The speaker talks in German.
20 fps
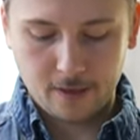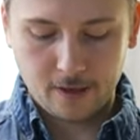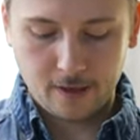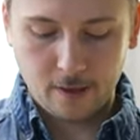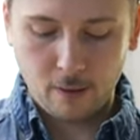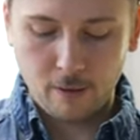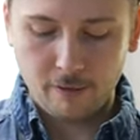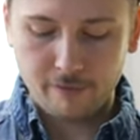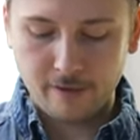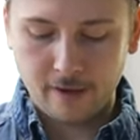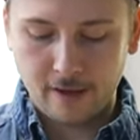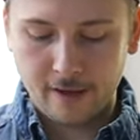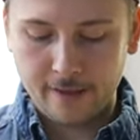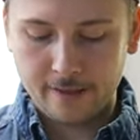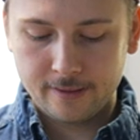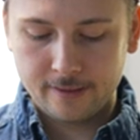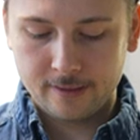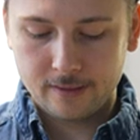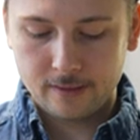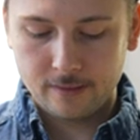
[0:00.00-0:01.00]
kauft
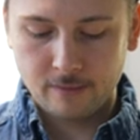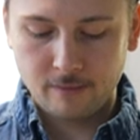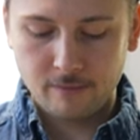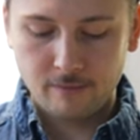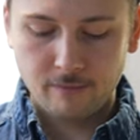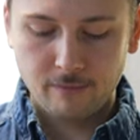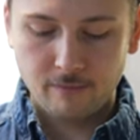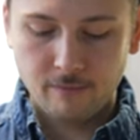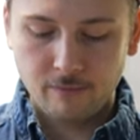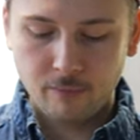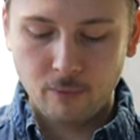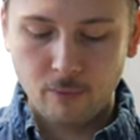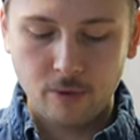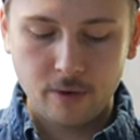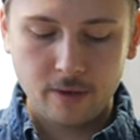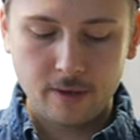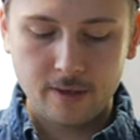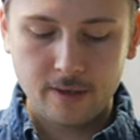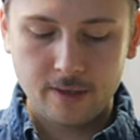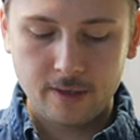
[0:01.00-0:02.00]
eins, wo
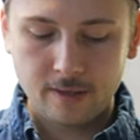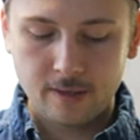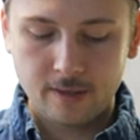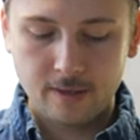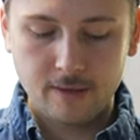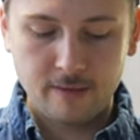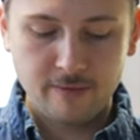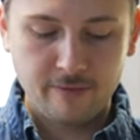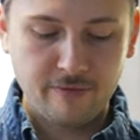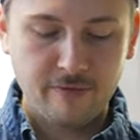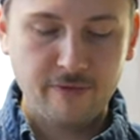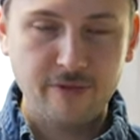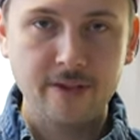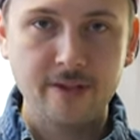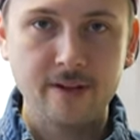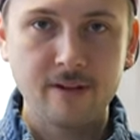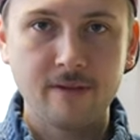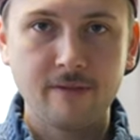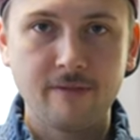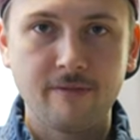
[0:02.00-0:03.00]

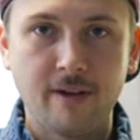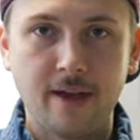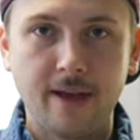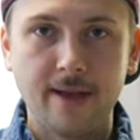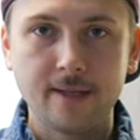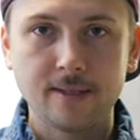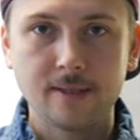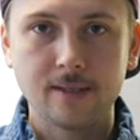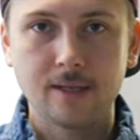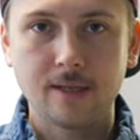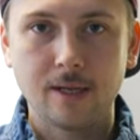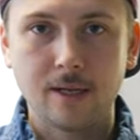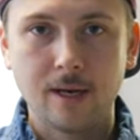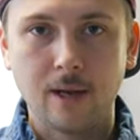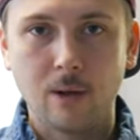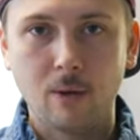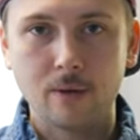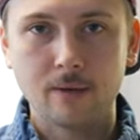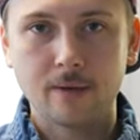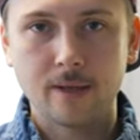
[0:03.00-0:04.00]
viel weißes
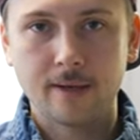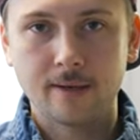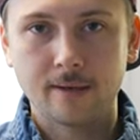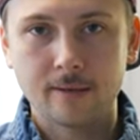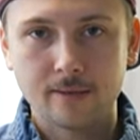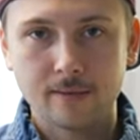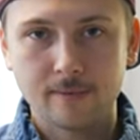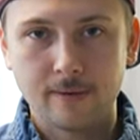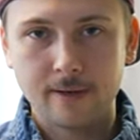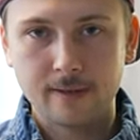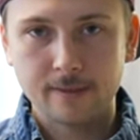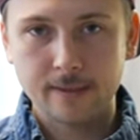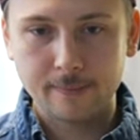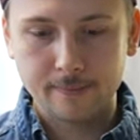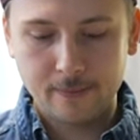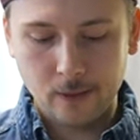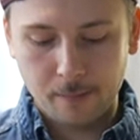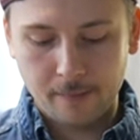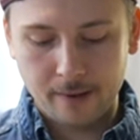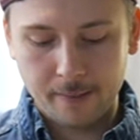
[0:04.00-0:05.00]
Lauch dran ist. Weil es
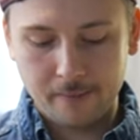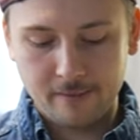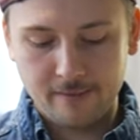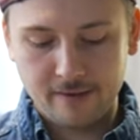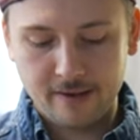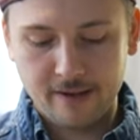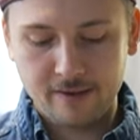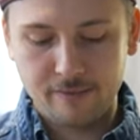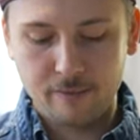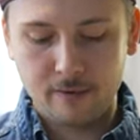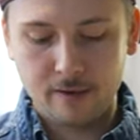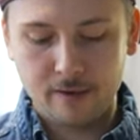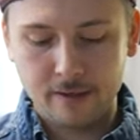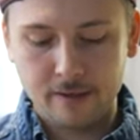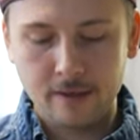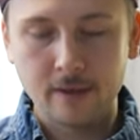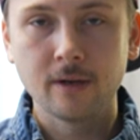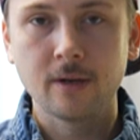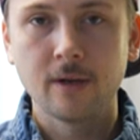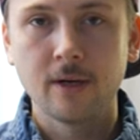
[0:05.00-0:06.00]
gibt auch manchmal welche, wo dann
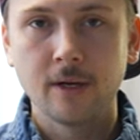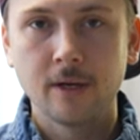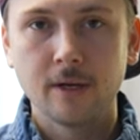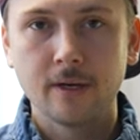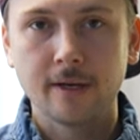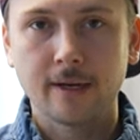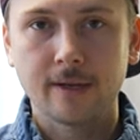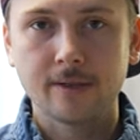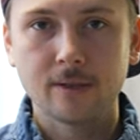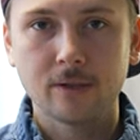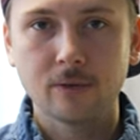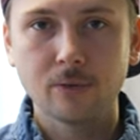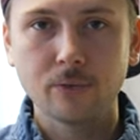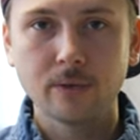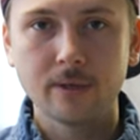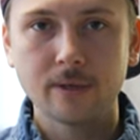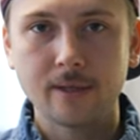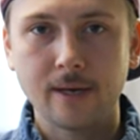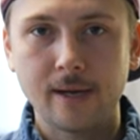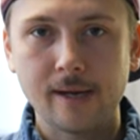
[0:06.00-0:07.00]
hier der ganze
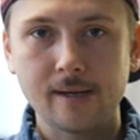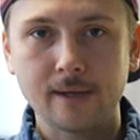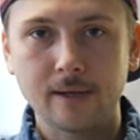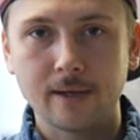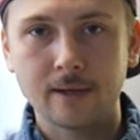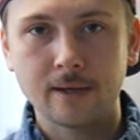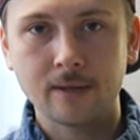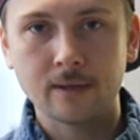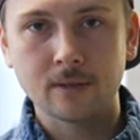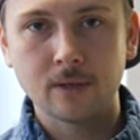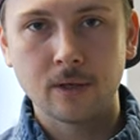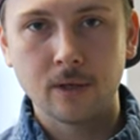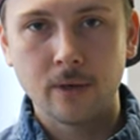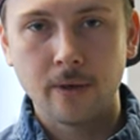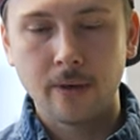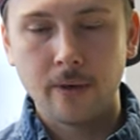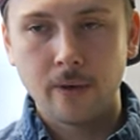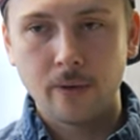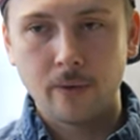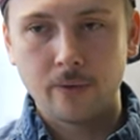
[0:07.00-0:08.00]
grüne Teil dran ist.
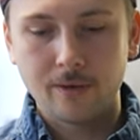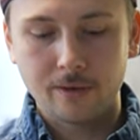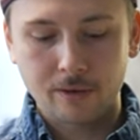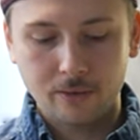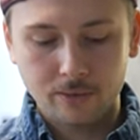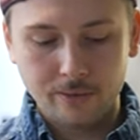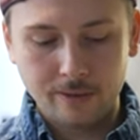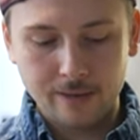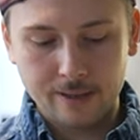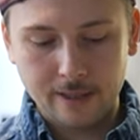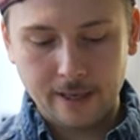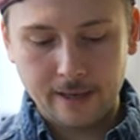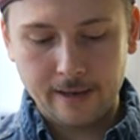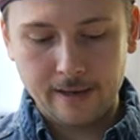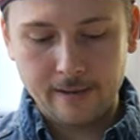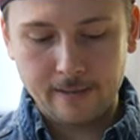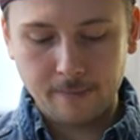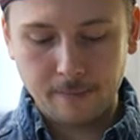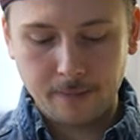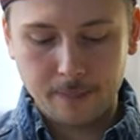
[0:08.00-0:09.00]
Und der grüne
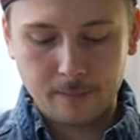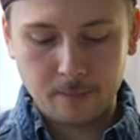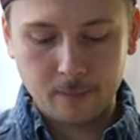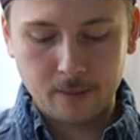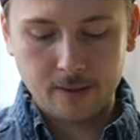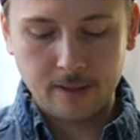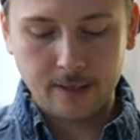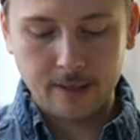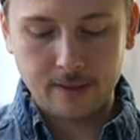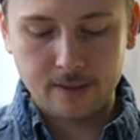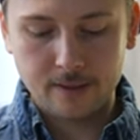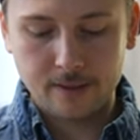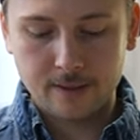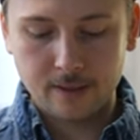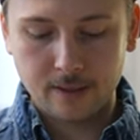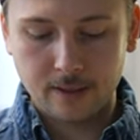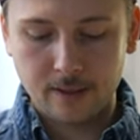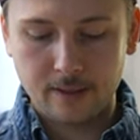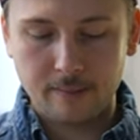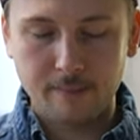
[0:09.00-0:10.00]
Teil, der
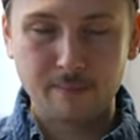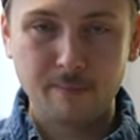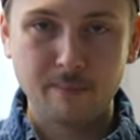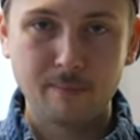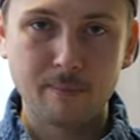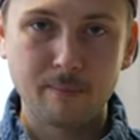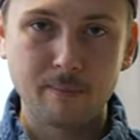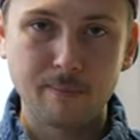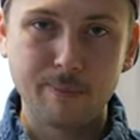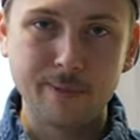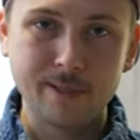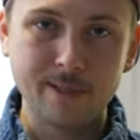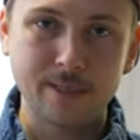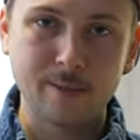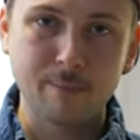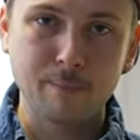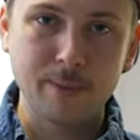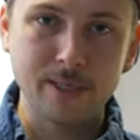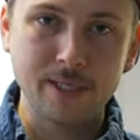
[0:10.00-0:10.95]
ist ein ähm, bisschen